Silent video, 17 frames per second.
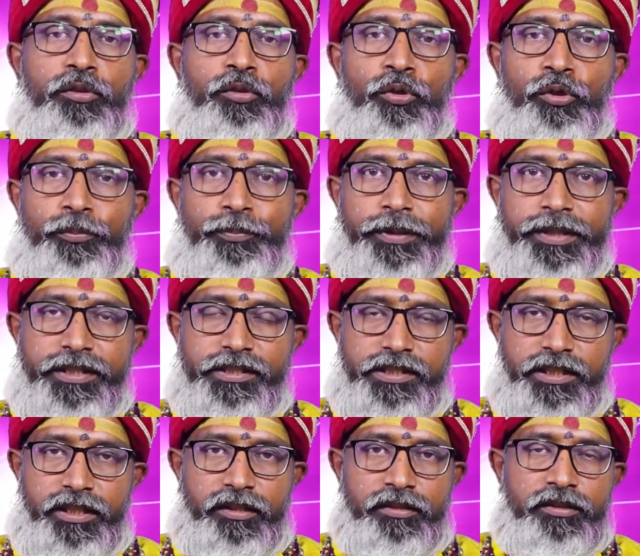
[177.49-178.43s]
குரு
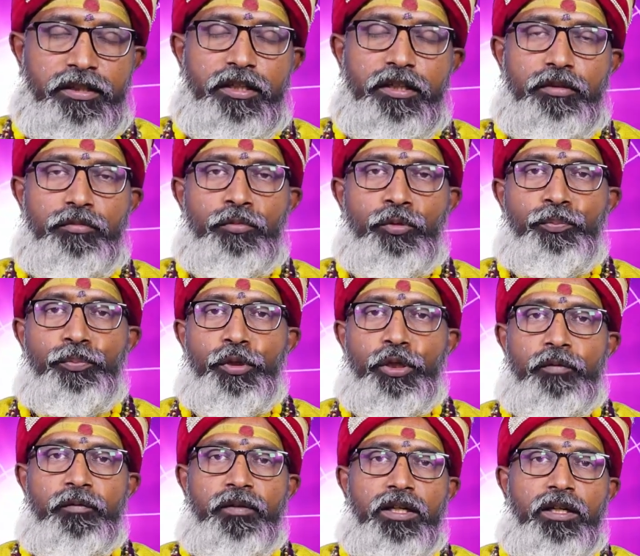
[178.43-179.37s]
பெயர்ச்சி அன்று
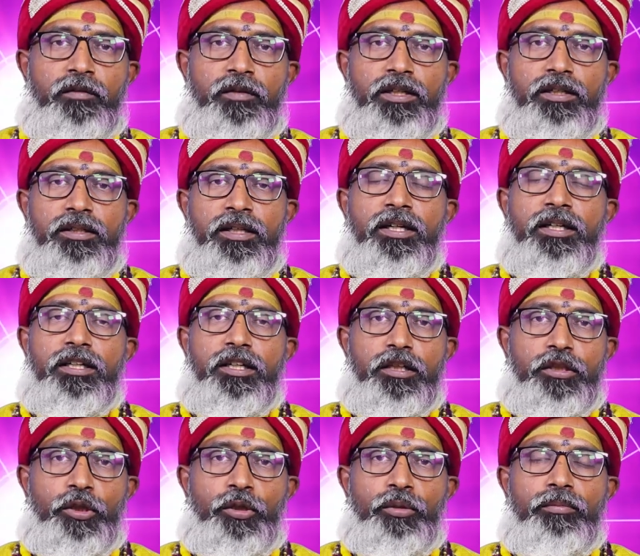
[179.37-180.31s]
முப்பெரும் விழாவாக நாங்கள்
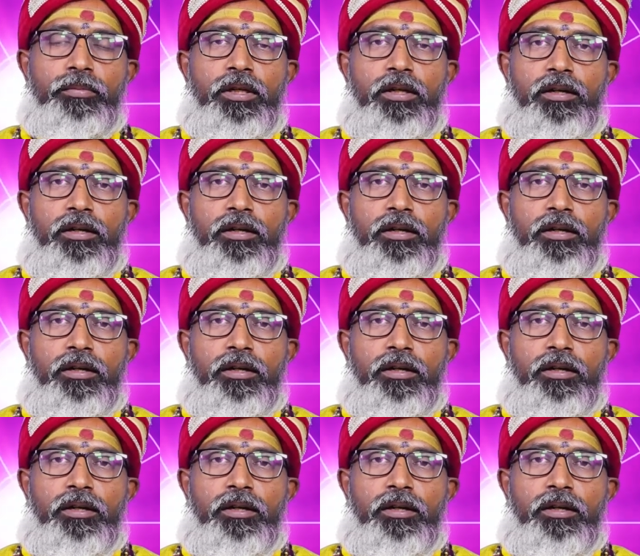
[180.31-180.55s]
நடத்துகிறோம்